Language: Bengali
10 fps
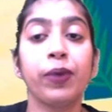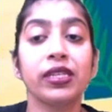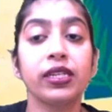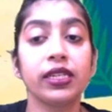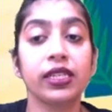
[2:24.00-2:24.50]

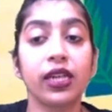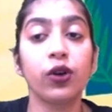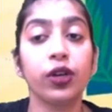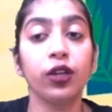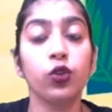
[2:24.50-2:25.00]
পার্সেন্ট
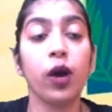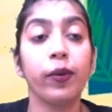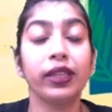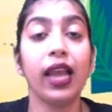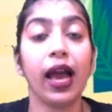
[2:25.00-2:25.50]
ডিসকাউন্ট কিন্তু
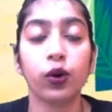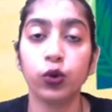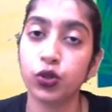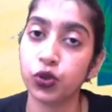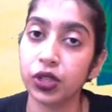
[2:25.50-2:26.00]
আমাদের
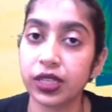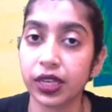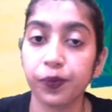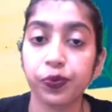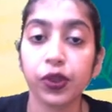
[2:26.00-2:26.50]
এখনো চলছে
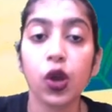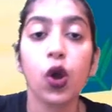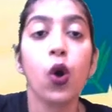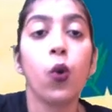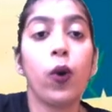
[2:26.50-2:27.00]

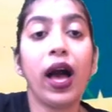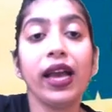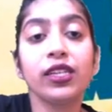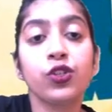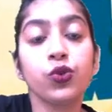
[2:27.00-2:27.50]
ওয়াই
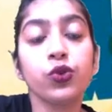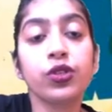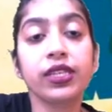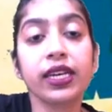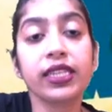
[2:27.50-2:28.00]
টু
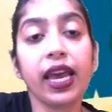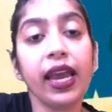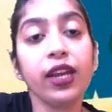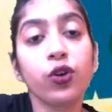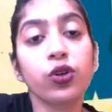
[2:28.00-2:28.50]
সিক্স
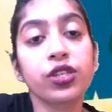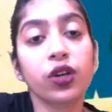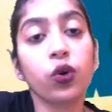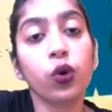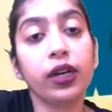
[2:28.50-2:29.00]
এইট হচ্ছে
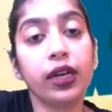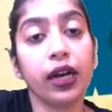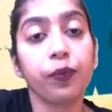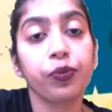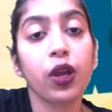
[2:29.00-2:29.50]
কোডটা
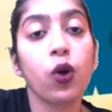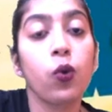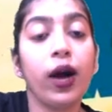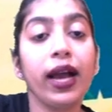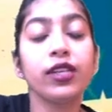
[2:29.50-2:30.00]

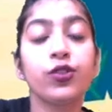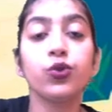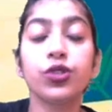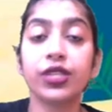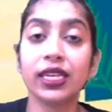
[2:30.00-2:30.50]
ওয়াই টু
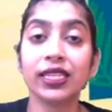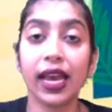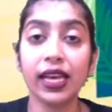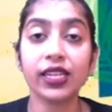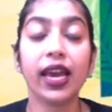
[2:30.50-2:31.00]
সিক্স
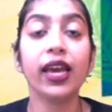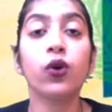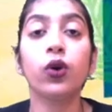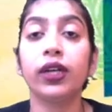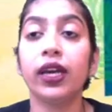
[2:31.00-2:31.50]
এইট এই
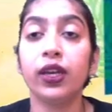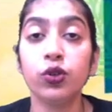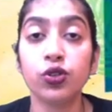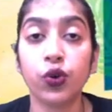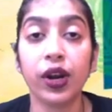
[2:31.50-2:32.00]
কোডটা
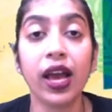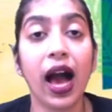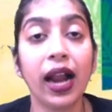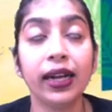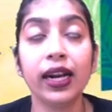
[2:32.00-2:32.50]
ইউজ করে
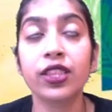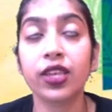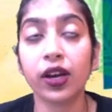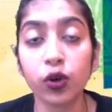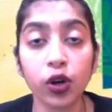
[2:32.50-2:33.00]
আড্ডার
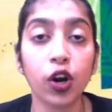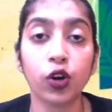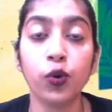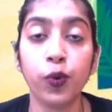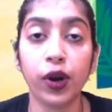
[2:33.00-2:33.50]
যে কোনো
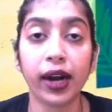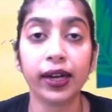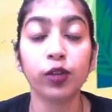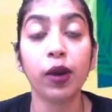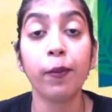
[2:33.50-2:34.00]
রকম
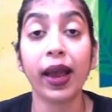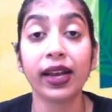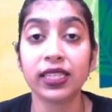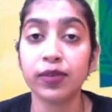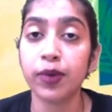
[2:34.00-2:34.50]
প্রোডাক্টে তোমরা
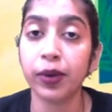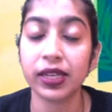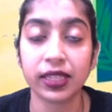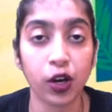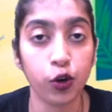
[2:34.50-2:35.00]
ম্যাক্সিমাম
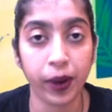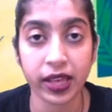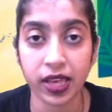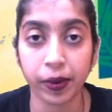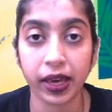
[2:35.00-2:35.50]
ডিসকাউন্ট
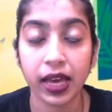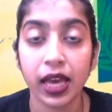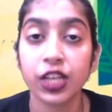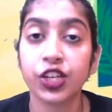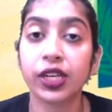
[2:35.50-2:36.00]
পেয়ে যাবে
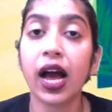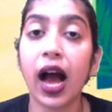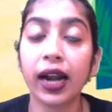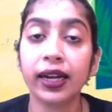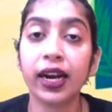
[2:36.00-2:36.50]
সেটা
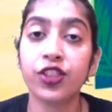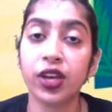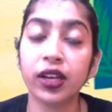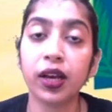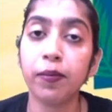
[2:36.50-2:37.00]
আড্ডার
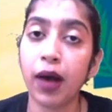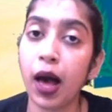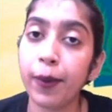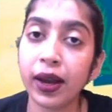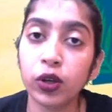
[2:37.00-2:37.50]
জেনকা
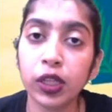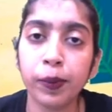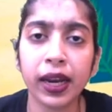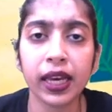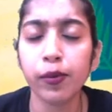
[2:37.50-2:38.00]
মহাপ্যাক হতে
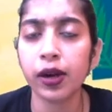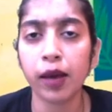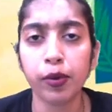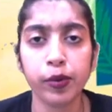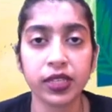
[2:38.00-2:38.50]
পারে কিংবা
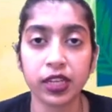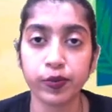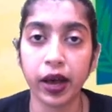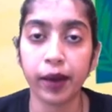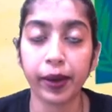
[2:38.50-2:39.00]
ডাব্লিউবিসিএস
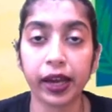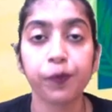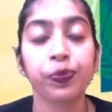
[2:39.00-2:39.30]
মহাপ্যাক